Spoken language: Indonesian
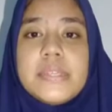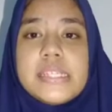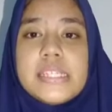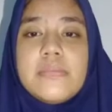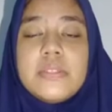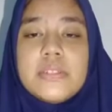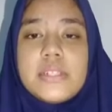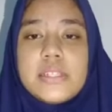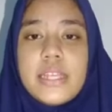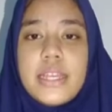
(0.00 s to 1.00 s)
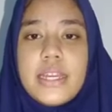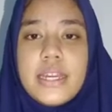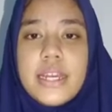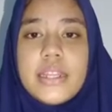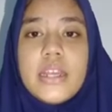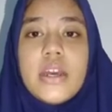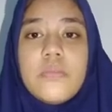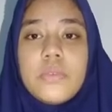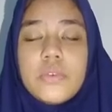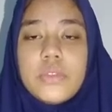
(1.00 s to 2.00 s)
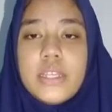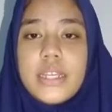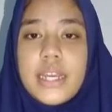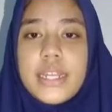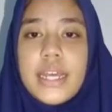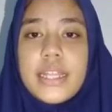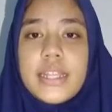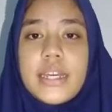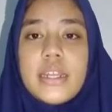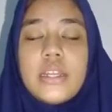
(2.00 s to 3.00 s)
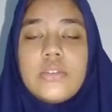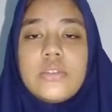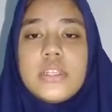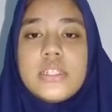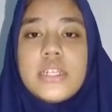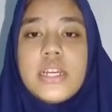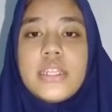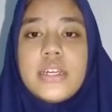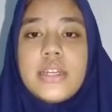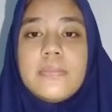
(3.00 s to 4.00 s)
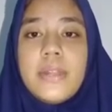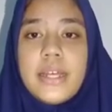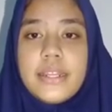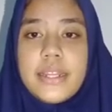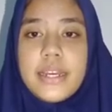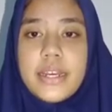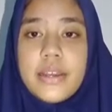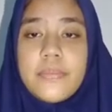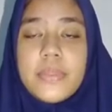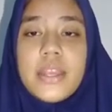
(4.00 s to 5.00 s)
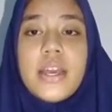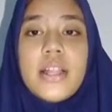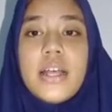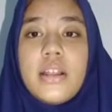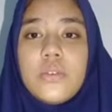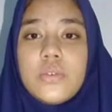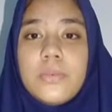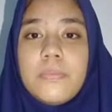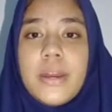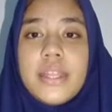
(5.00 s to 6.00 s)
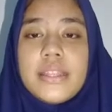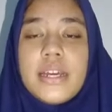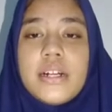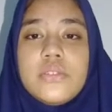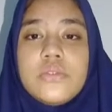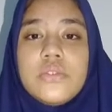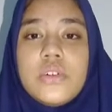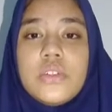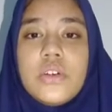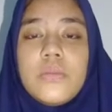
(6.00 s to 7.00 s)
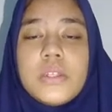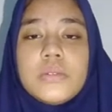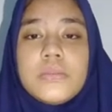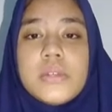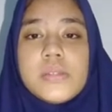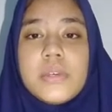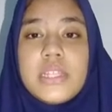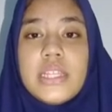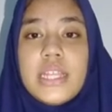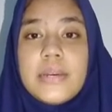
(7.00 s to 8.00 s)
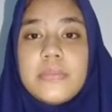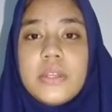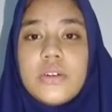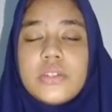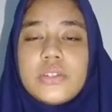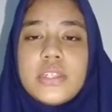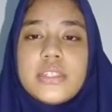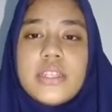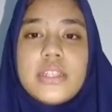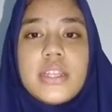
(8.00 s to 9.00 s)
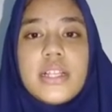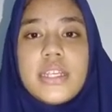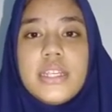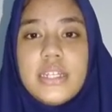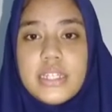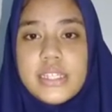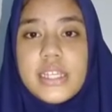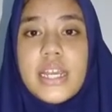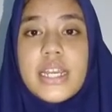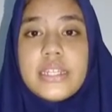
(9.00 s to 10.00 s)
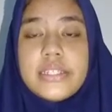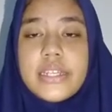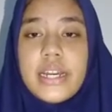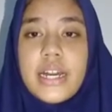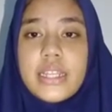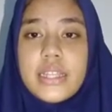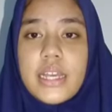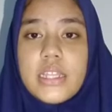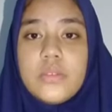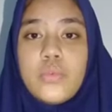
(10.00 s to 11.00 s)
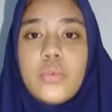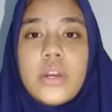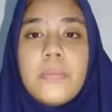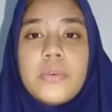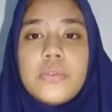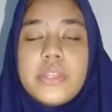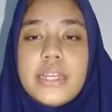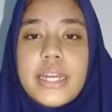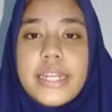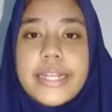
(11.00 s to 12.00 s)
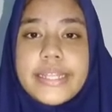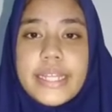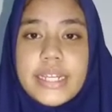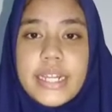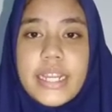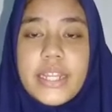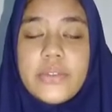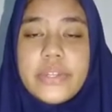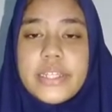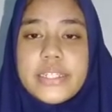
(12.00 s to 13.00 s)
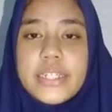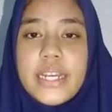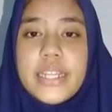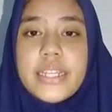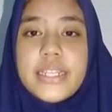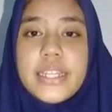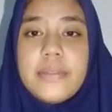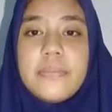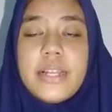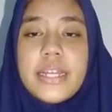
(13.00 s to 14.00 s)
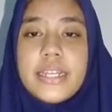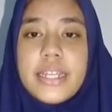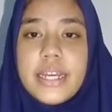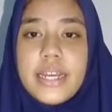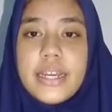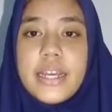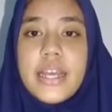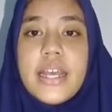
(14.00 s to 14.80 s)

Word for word: misi menyelesaikan perundingan antara Indonesia dengan Belanda. Lalu, pada tanggal 7 Oktober 1946 di Konsulat Jenderal Inggris di Jakarta dibuka perundingan antara Indonesia dan Belanda.